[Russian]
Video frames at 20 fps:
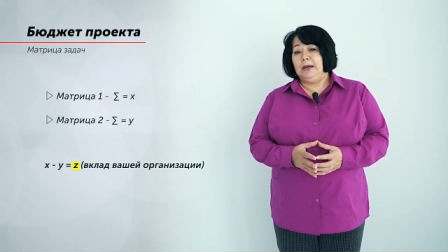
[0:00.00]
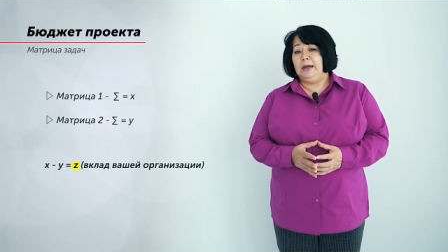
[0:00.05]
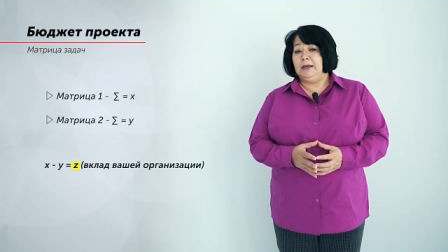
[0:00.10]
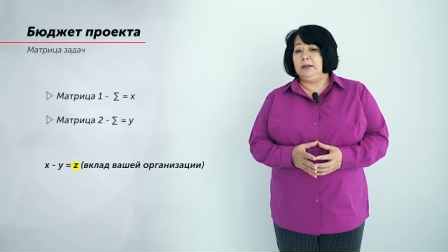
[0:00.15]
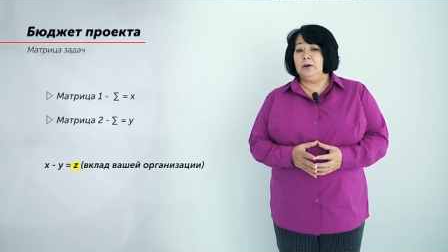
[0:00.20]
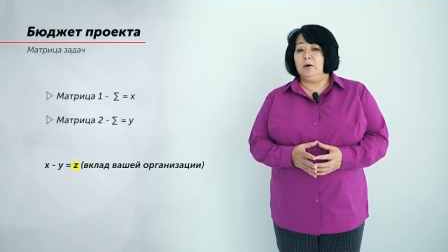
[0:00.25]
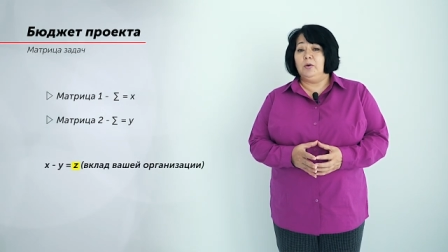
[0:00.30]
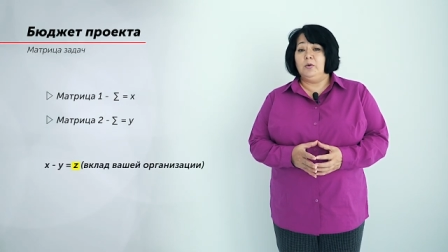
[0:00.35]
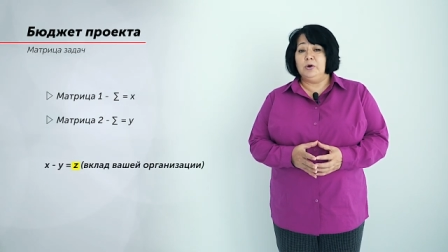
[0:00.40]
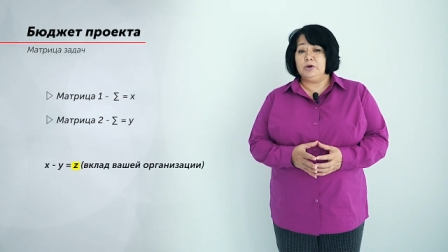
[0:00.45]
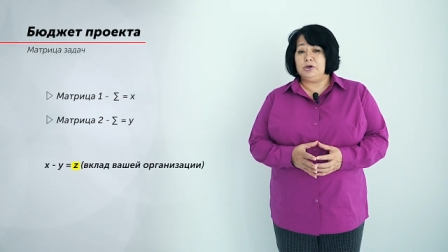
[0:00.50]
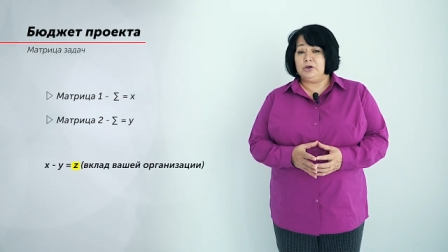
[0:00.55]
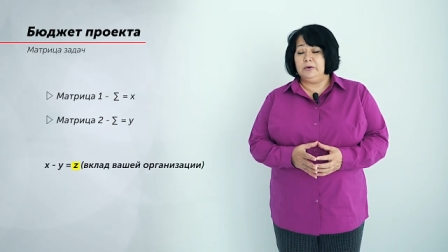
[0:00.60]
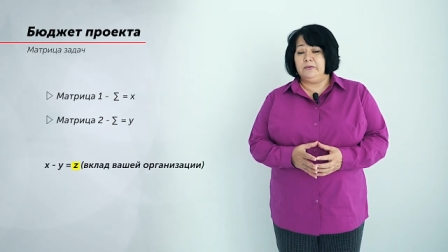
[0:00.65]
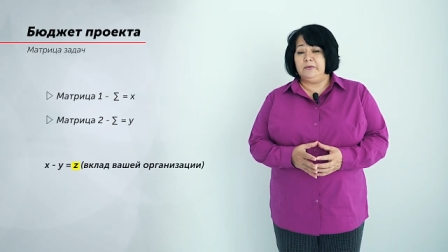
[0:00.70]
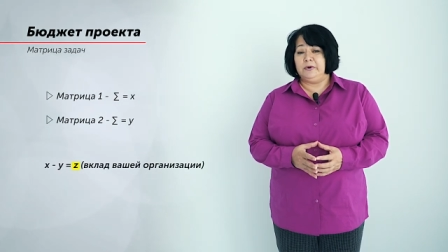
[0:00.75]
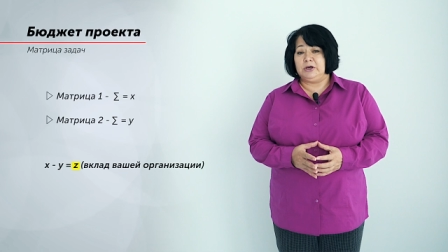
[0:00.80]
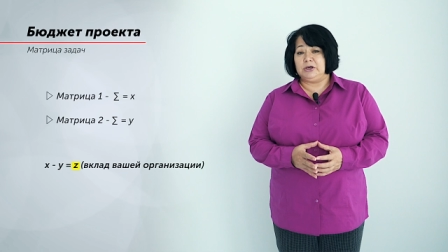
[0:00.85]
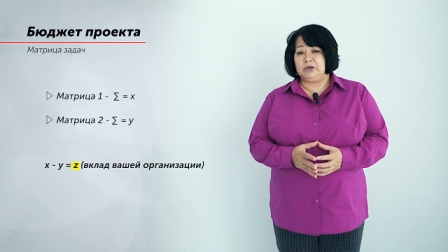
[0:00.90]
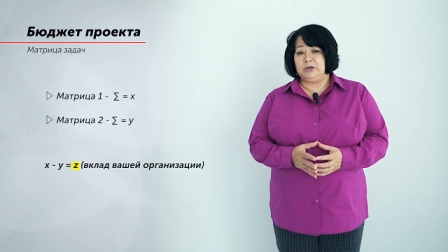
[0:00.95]
Это
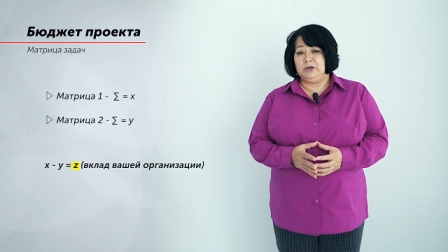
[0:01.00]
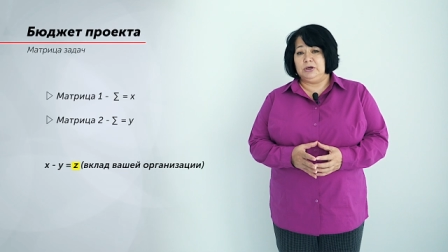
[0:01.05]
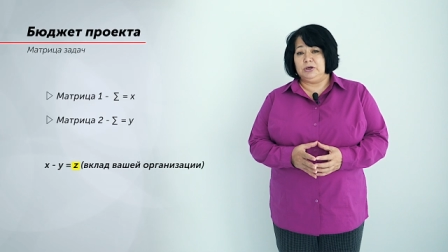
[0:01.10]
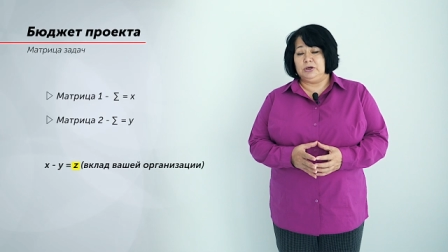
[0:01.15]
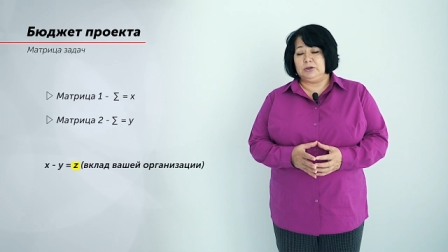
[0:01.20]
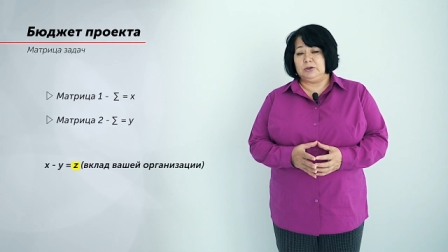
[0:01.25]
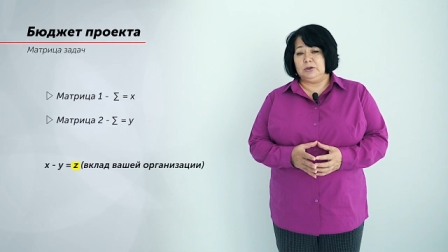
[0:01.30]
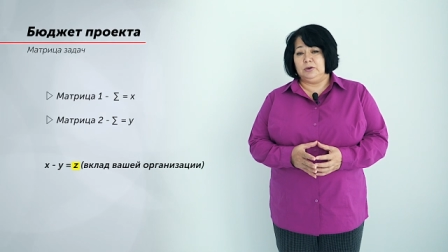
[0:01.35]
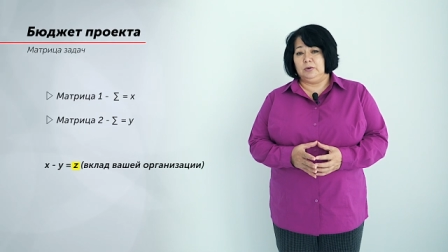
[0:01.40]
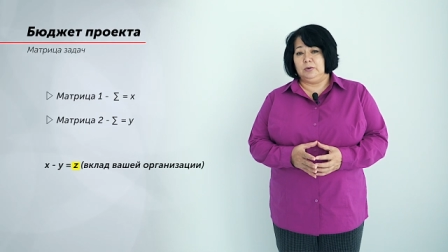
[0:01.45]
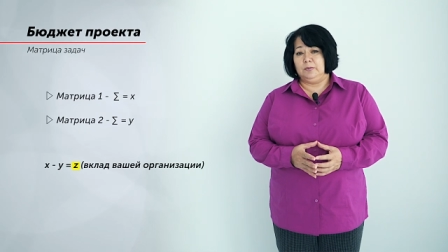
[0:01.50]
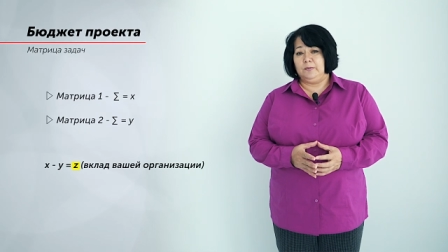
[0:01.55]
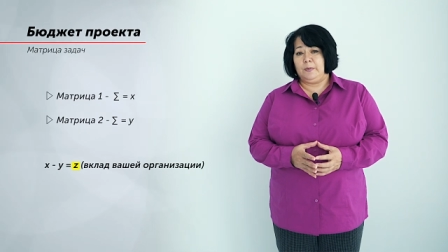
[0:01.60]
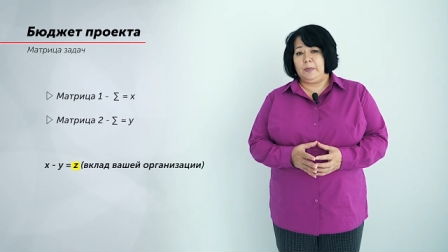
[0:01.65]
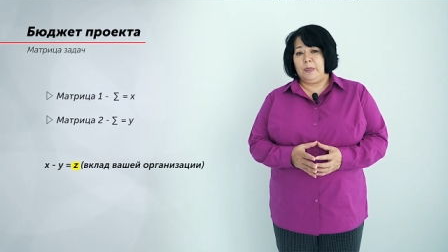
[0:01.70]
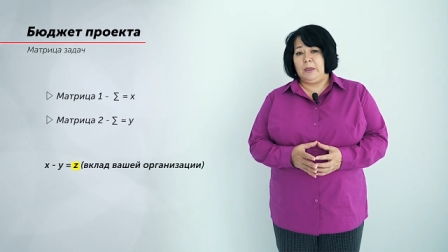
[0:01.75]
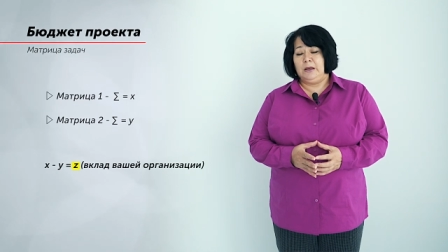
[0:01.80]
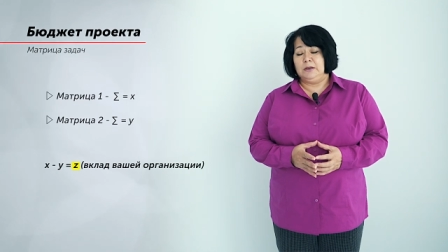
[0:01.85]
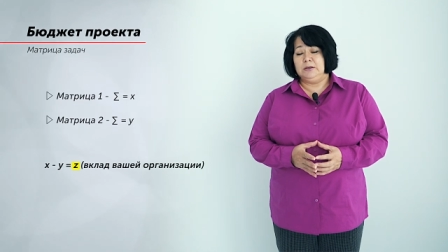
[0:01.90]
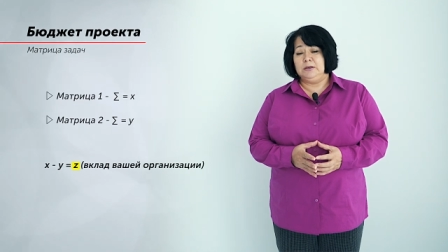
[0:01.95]
очень важное число.
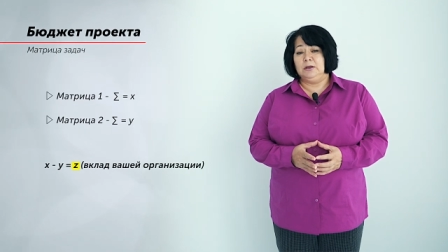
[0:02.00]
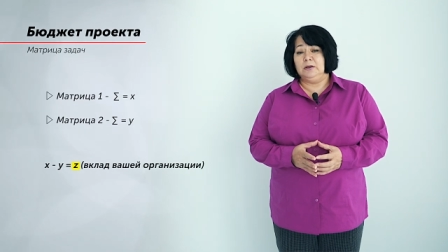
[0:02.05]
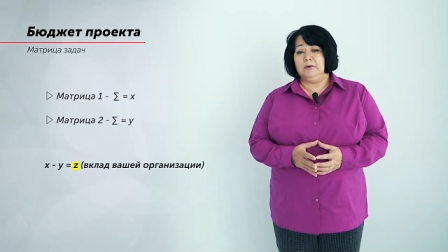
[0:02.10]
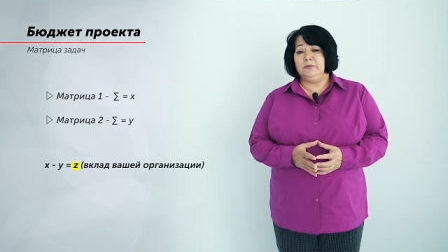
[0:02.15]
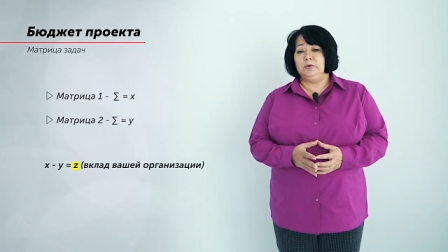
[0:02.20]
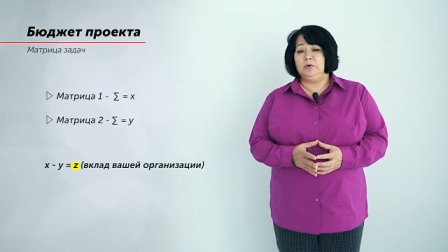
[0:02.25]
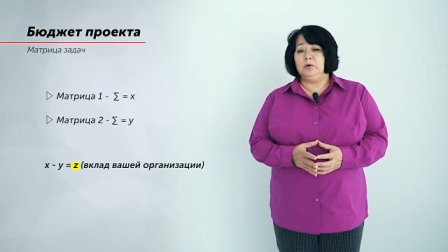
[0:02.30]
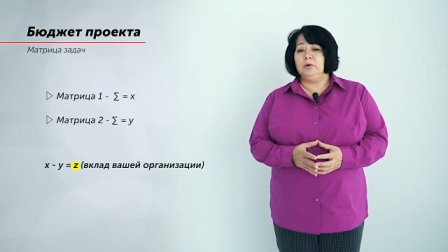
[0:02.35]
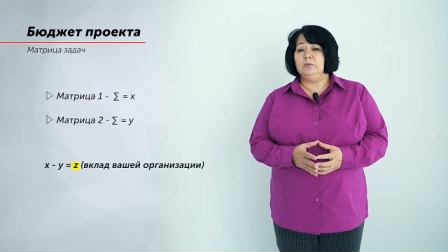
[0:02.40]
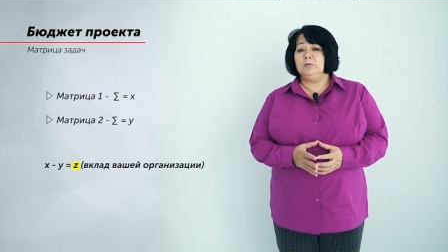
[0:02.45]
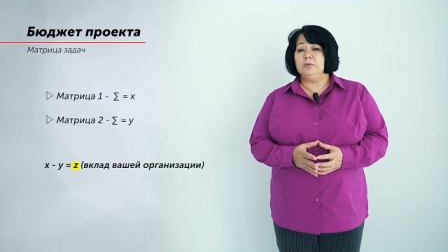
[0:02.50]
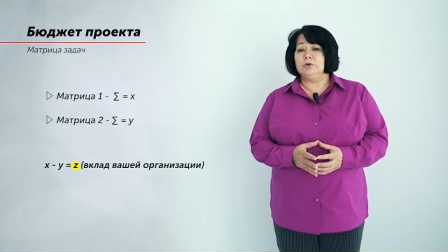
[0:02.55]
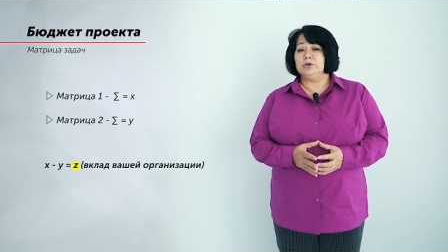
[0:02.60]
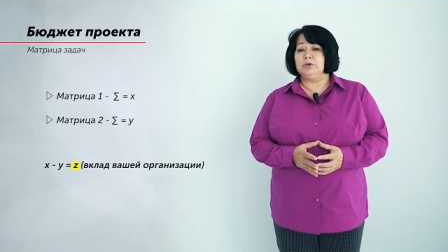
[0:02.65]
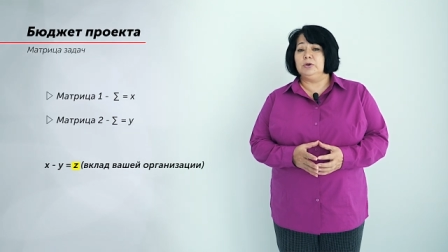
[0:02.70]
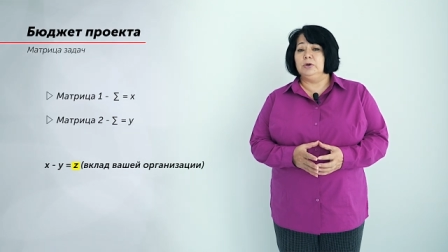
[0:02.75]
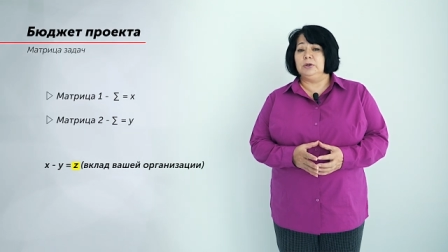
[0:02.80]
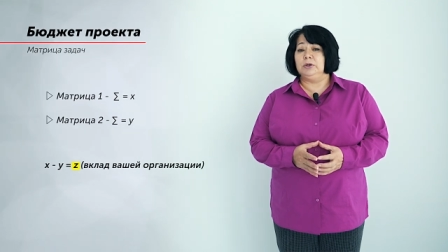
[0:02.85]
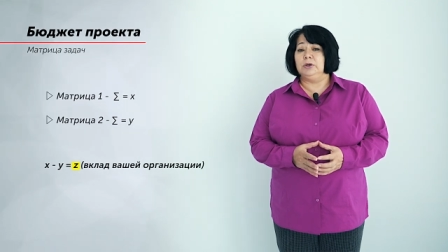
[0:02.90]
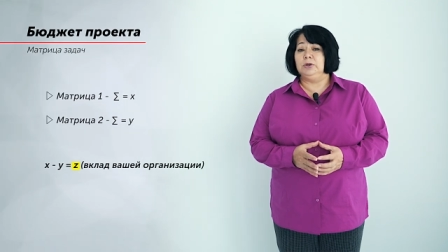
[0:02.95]
Дело в том,
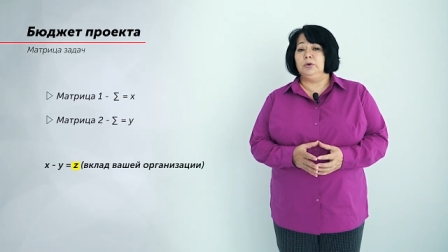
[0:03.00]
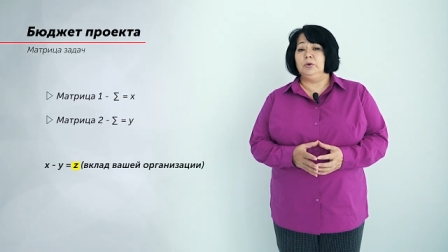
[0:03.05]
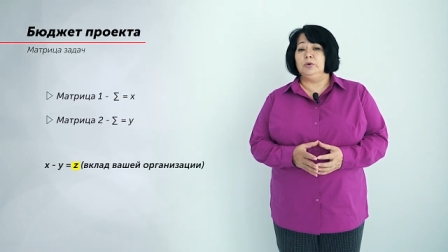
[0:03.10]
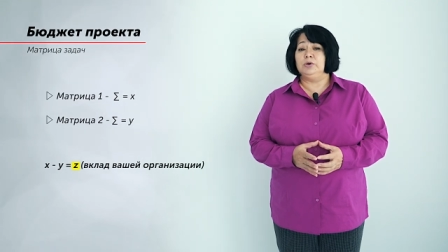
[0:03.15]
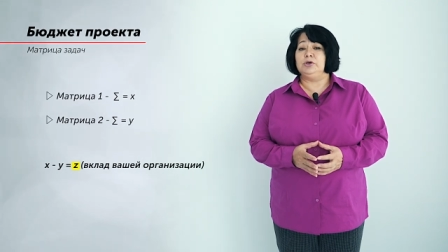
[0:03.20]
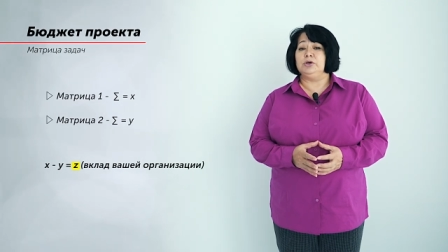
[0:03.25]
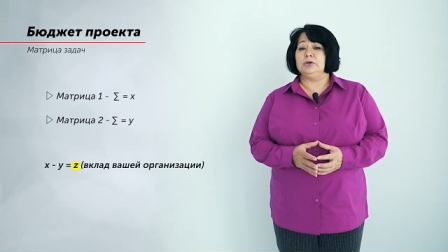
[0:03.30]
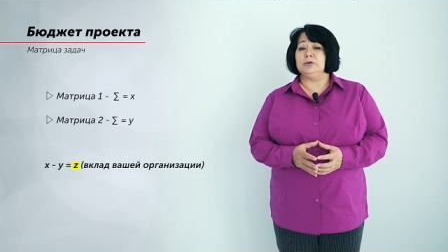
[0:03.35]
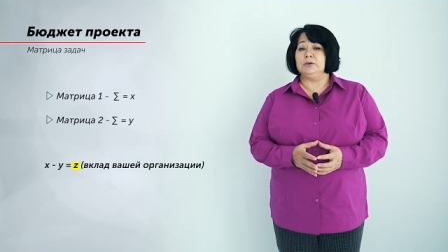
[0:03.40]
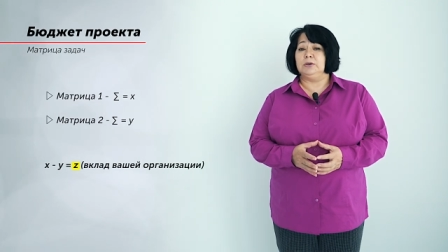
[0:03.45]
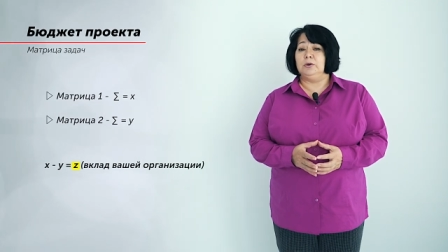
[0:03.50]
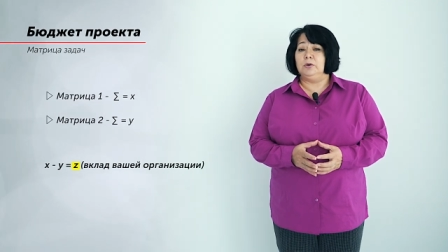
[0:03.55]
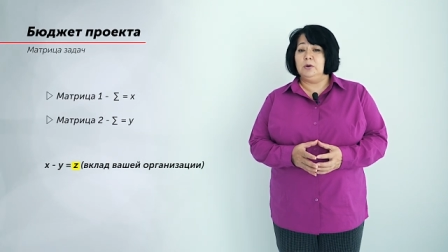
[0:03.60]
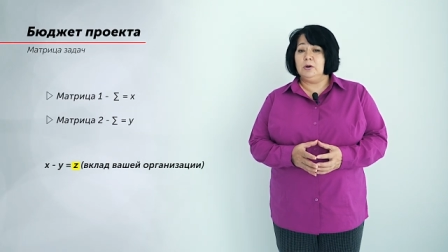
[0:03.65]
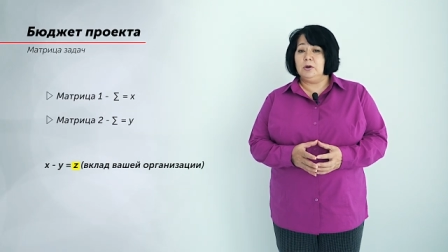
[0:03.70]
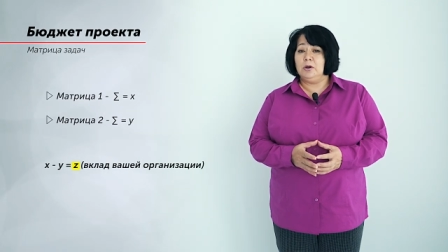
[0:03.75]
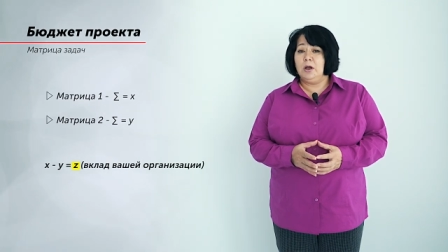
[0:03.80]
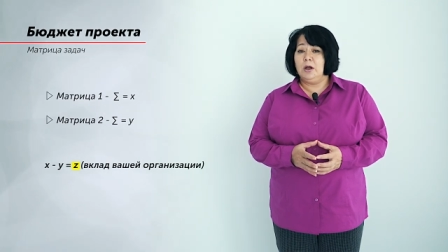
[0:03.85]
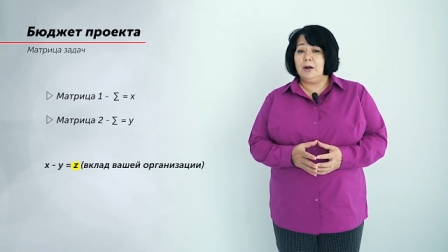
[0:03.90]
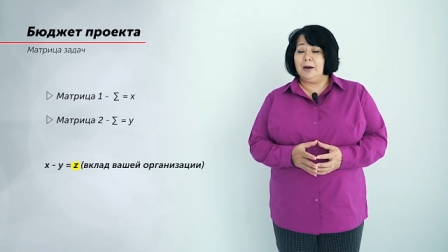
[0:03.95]
что это то
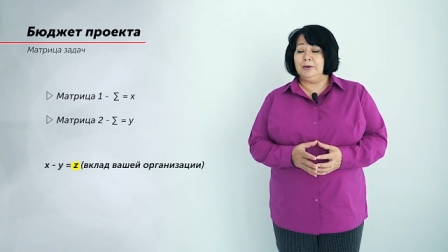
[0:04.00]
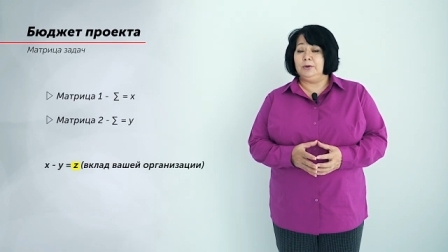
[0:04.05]
число,